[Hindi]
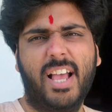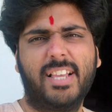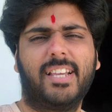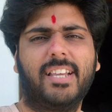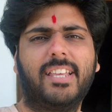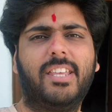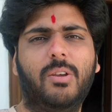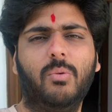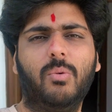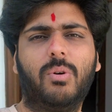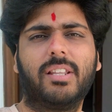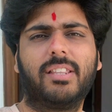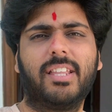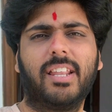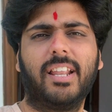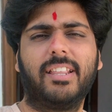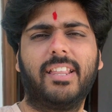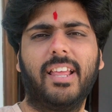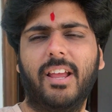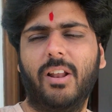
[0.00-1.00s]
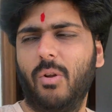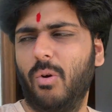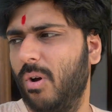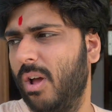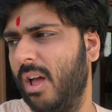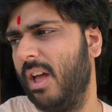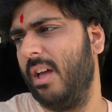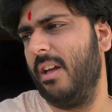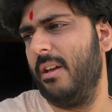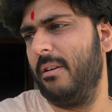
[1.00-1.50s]
ऐसा क्यों करते रहते हैं ये
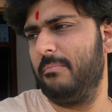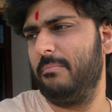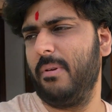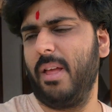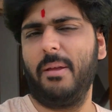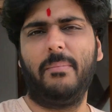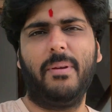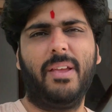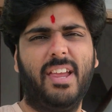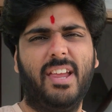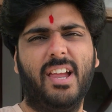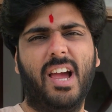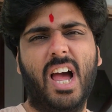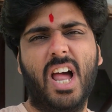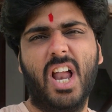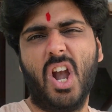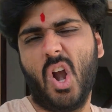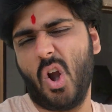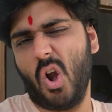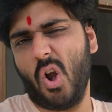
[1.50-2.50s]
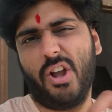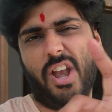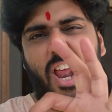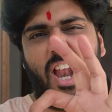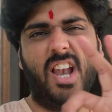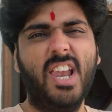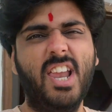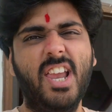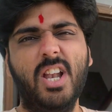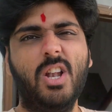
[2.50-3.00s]
लोग मे बी
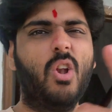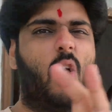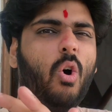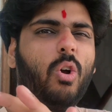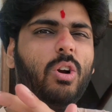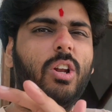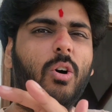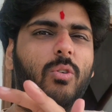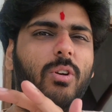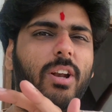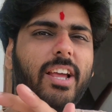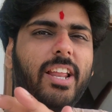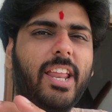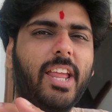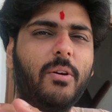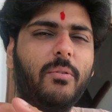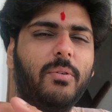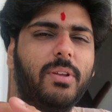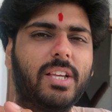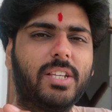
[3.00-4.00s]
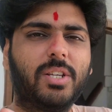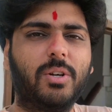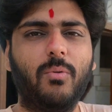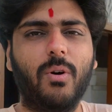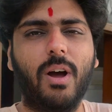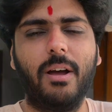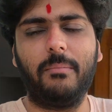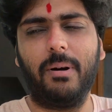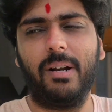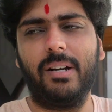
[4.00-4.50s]
डेली लॉकडाउन लिखने की वजह से
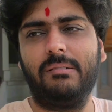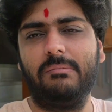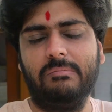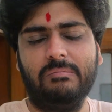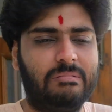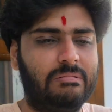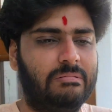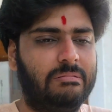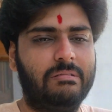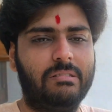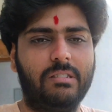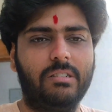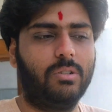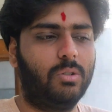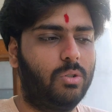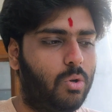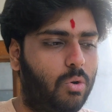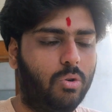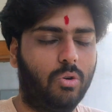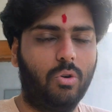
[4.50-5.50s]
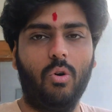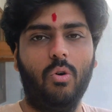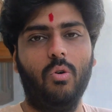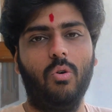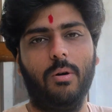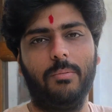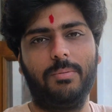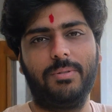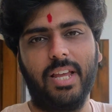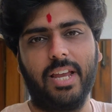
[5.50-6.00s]
हुआ है बट डोंट नो
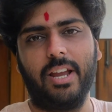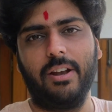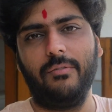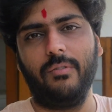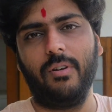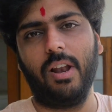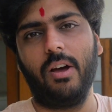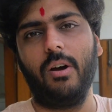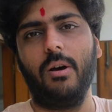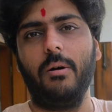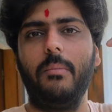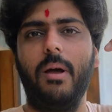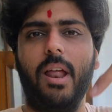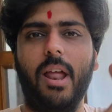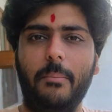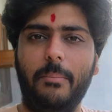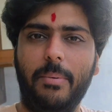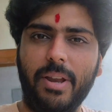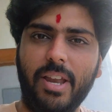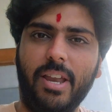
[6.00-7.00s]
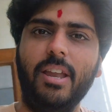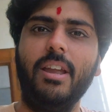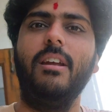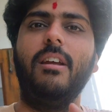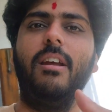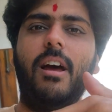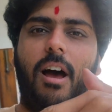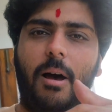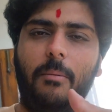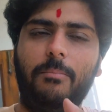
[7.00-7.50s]
अब सेकंड वाला मैं अभी
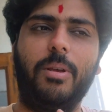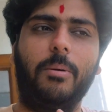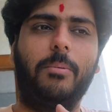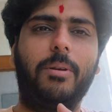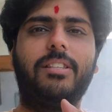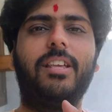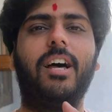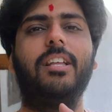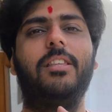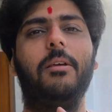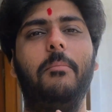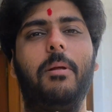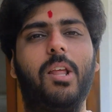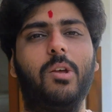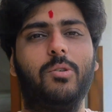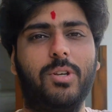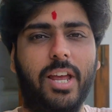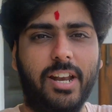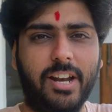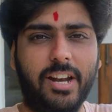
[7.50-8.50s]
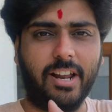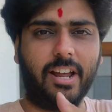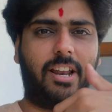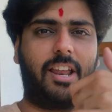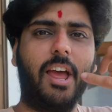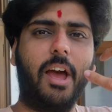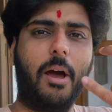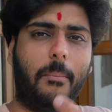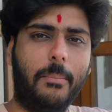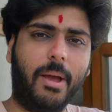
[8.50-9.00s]
आप सबके साथ ही मिलकर उसे एडिट
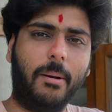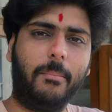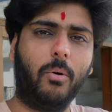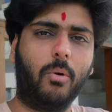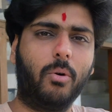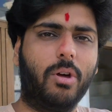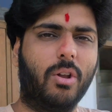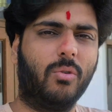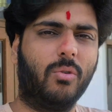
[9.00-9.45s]
करके अभी अपलोड